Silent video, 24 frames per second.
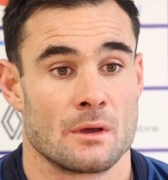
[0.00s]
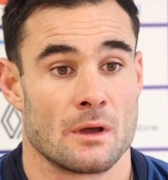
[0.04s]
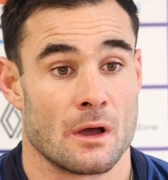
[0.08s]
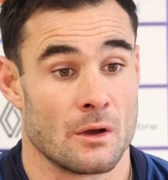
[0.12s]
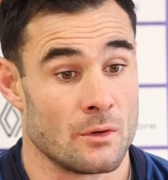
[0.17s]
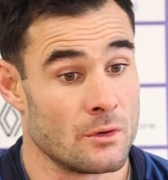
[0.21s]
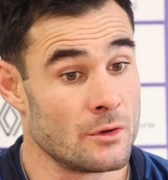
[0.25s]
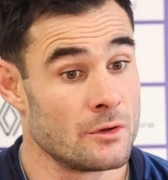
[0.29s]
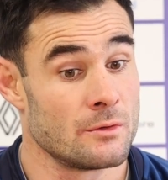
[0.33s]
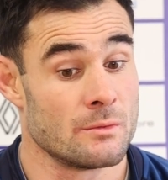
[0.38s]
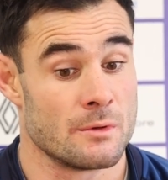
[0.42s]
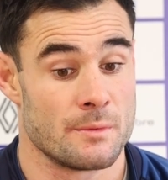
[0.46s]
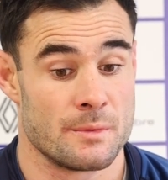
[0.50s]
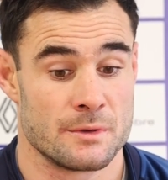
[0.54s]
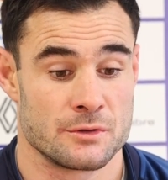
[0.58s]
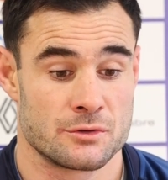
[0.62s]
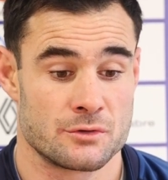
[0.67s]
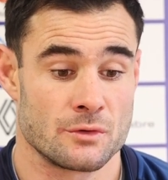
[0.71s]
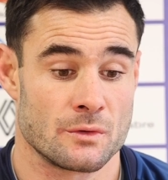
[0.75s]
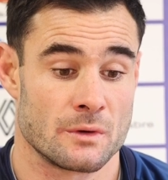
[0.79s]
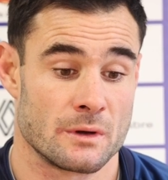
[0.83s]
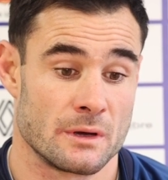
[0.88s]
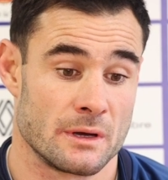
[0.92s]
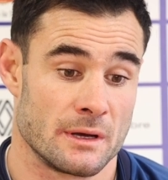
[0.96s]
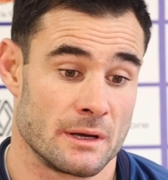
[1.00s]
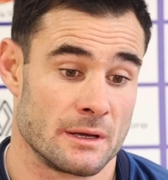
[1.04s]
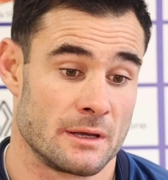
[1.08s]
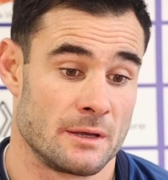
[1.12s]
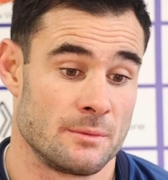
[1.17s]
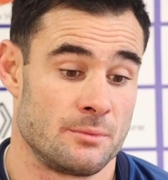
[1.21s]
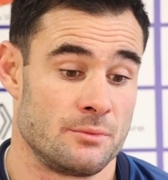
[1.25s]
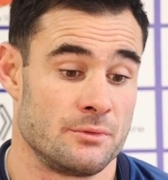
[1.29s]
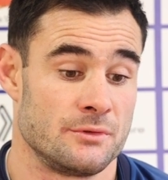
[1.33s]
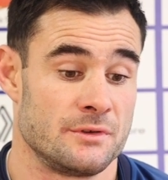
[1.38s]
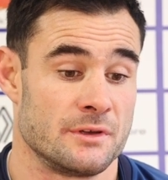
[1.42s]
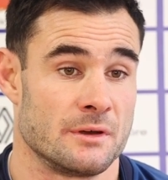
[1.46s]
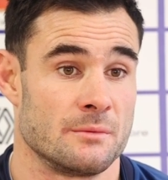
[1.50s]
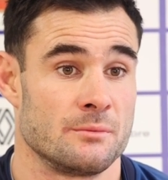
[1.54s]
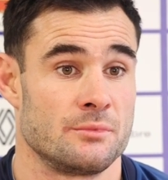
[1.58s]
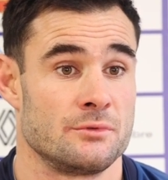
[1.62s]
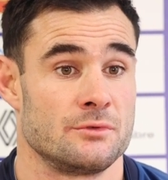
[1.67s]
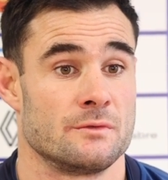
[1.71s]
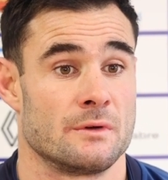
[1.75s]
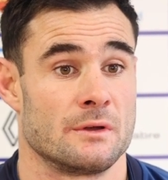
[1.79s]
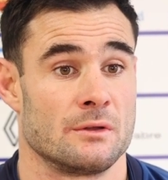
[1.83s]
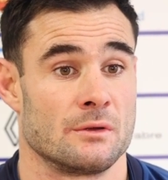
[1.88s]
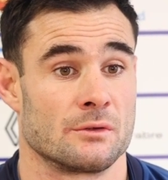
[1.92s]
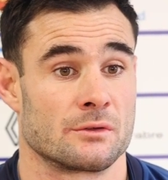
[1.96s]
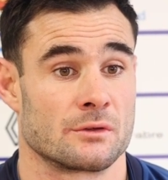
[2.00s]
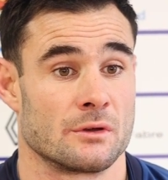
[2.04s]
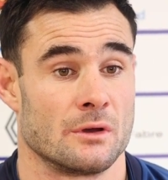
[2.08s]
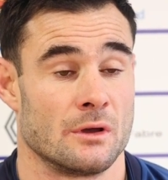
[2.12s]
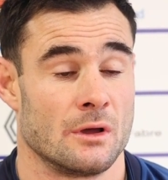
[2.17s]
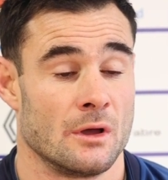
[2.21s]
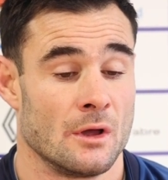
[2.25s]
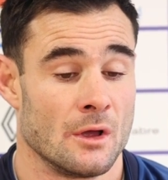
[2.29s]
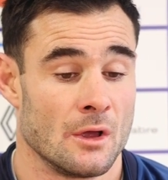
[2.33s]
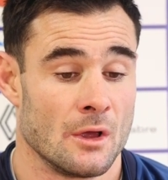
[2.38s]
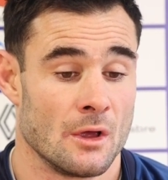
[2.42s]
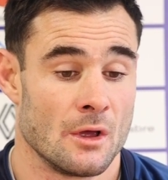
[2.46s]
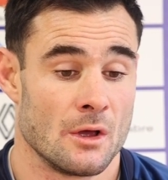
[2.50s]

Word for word: Ah oui, bien sûr, qui plus est en plus devant notre,